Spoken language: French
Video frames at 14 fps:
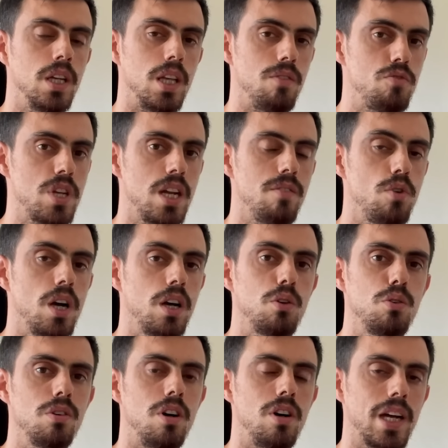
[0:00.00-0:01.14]
Et vous allez voir
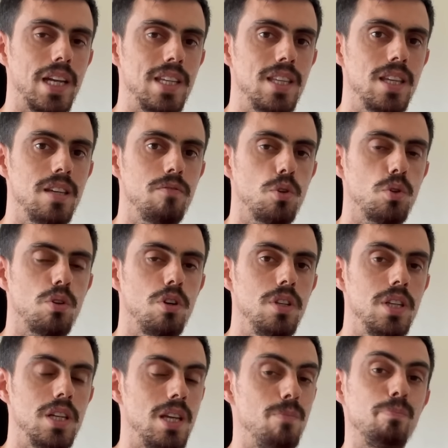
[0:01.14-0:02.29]
que en réalité votre
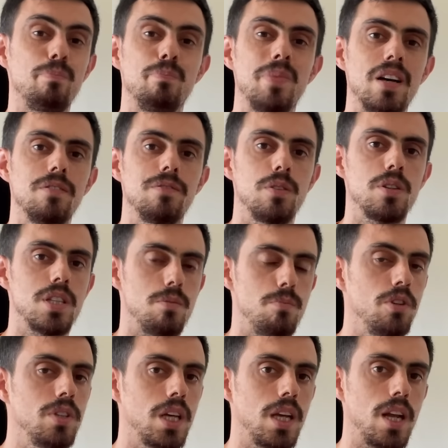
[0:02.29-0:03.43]
code est pas
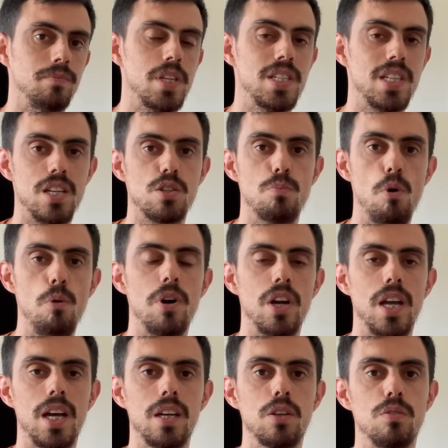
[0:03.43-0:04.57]
forcément très clair. C'est à ce
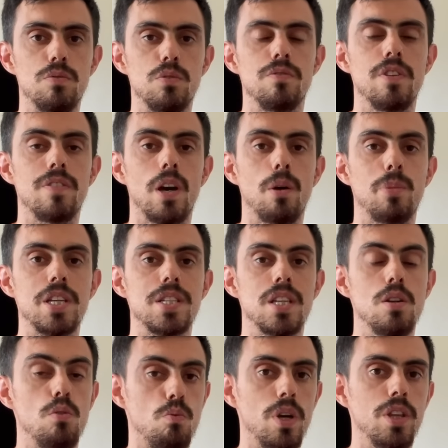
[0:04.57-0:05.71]
moment-là que vous devez faire passer
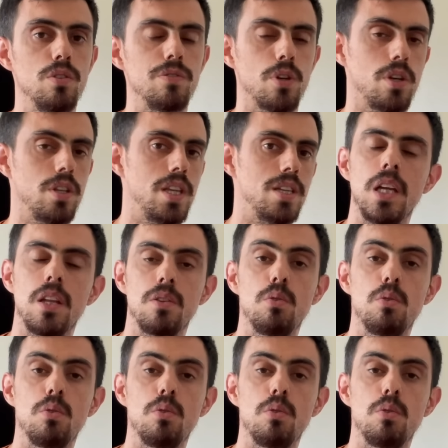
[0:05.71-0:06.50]
le what the fuck test.